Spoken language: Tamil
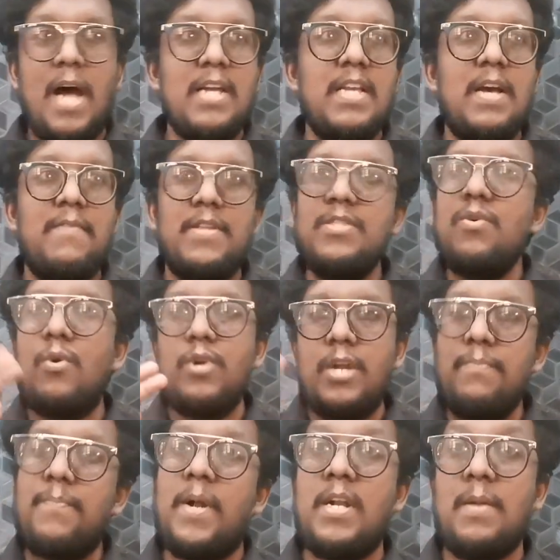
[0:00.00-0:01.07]
அங்கே வந்து
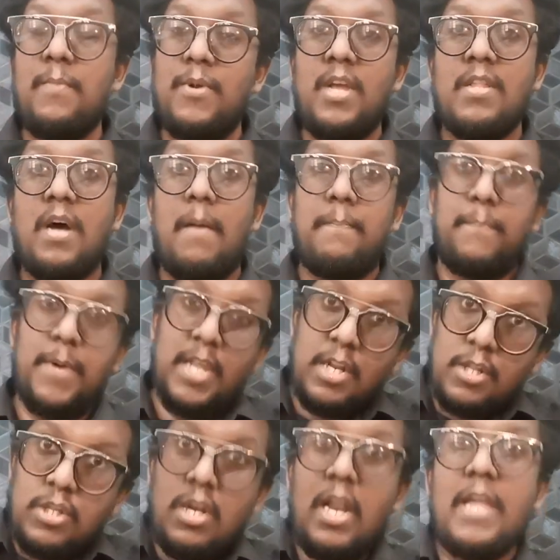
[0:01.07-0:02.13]
ஒன்றும் பண்ண முடியாது அப்படி
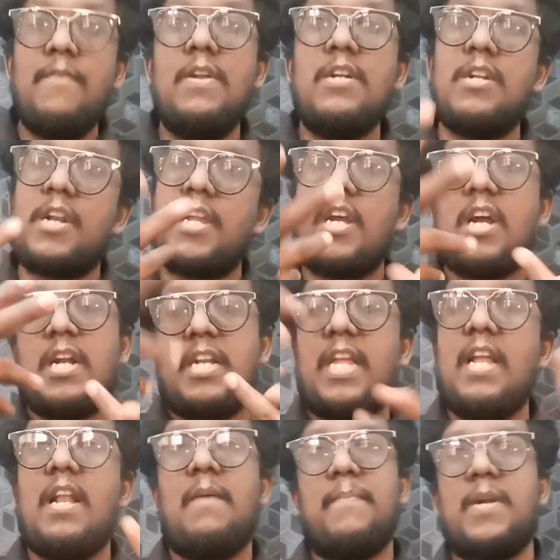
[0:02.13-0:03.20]
இருந்து லைவில் நிறைய
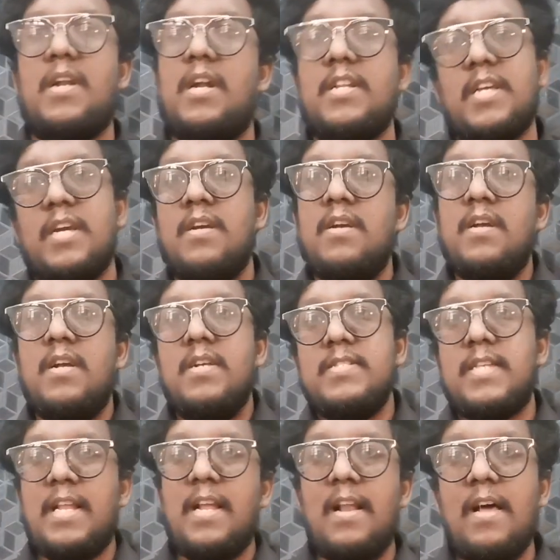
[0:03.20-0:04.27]
கட்டிங் எல்லாம் பண்ணானுங்க
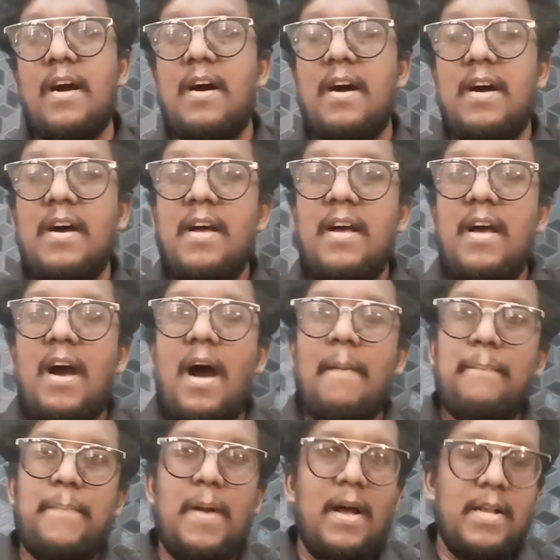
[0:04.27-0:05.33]
சரிங்களா
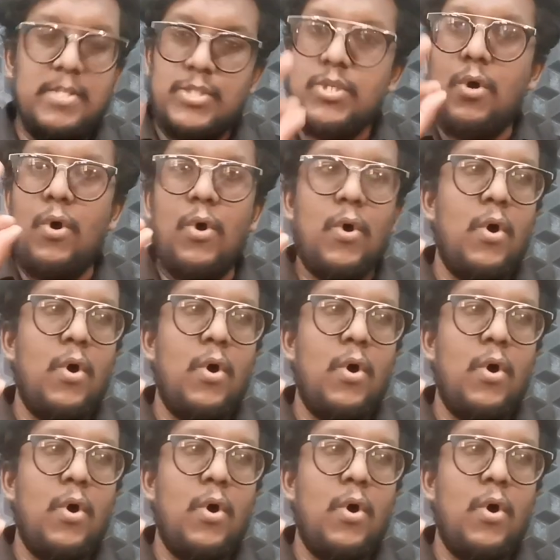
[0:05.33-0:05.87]
அப்போ ஸோ